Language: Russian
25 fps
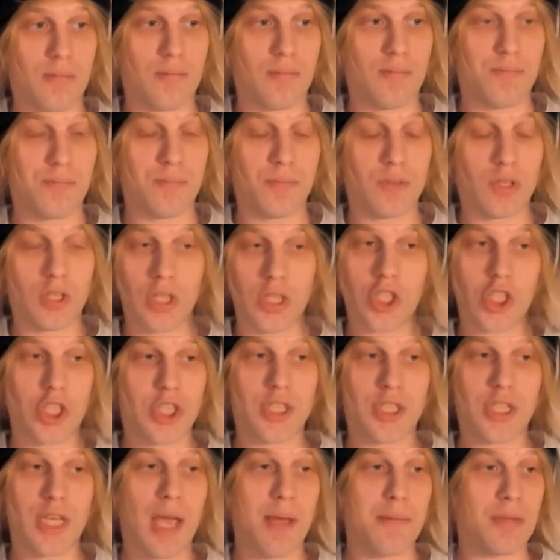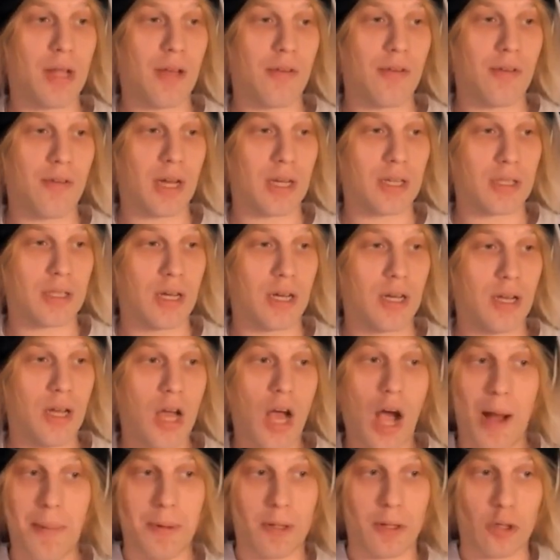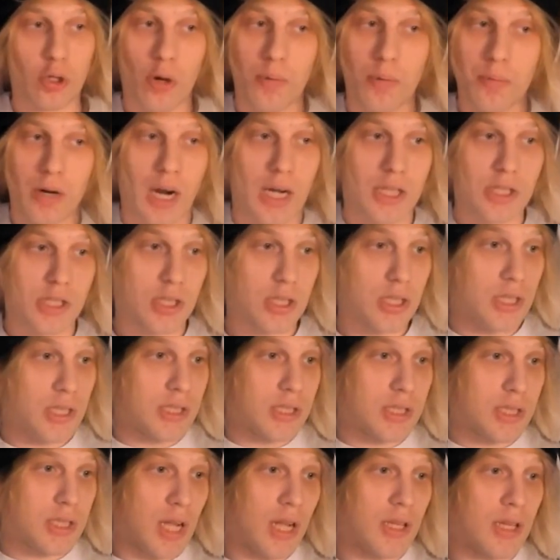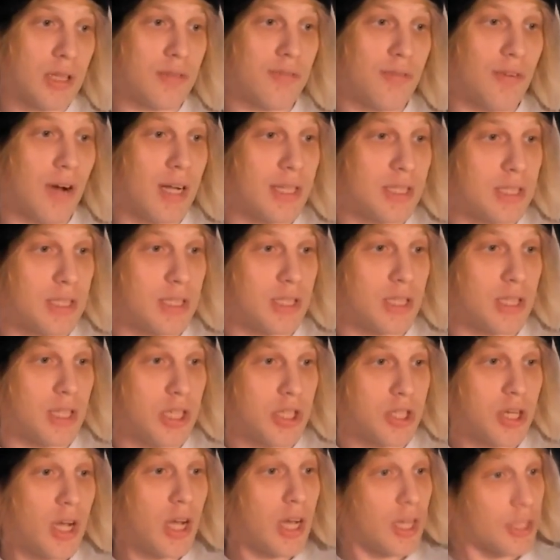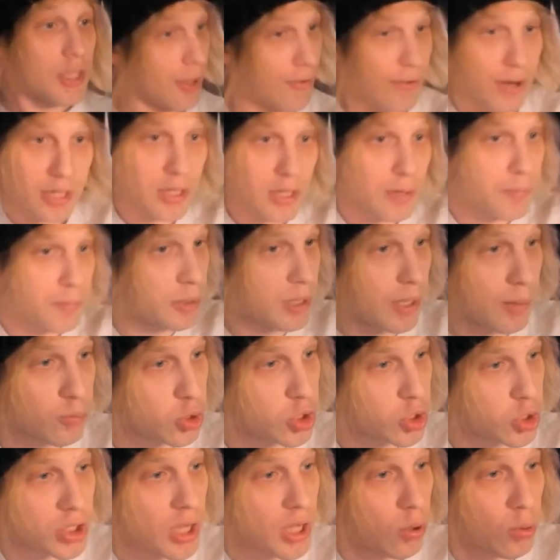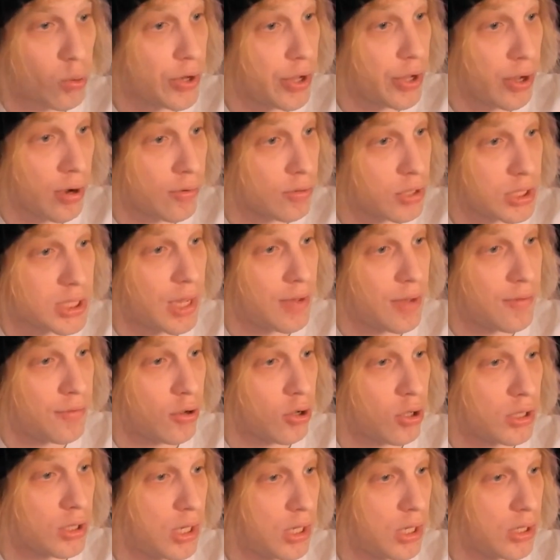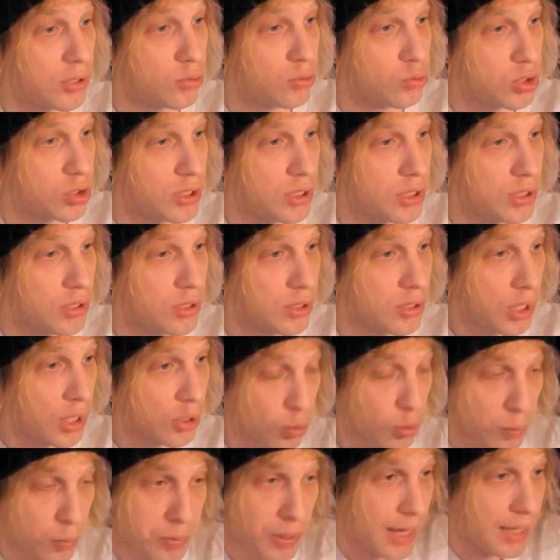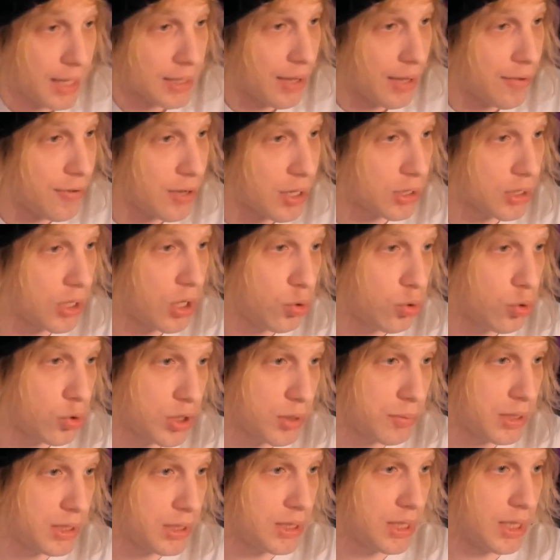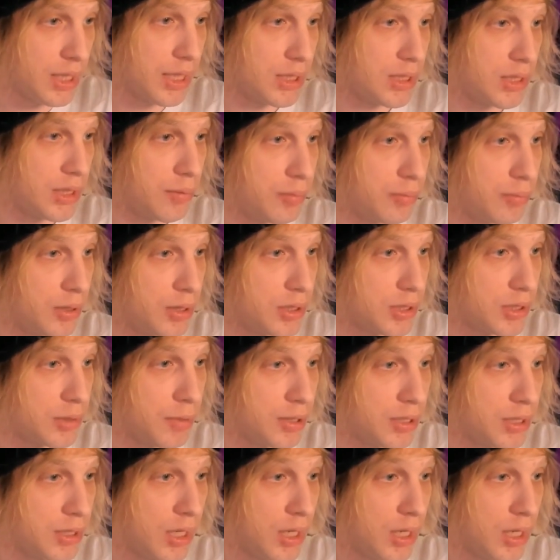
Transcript: тысяч семь, наверное, а потом раз и стало 20 тысяч. Наверное, потому что я хуево себя вел или душнил. Ну, бля, наверное, людям интересно было смотреть.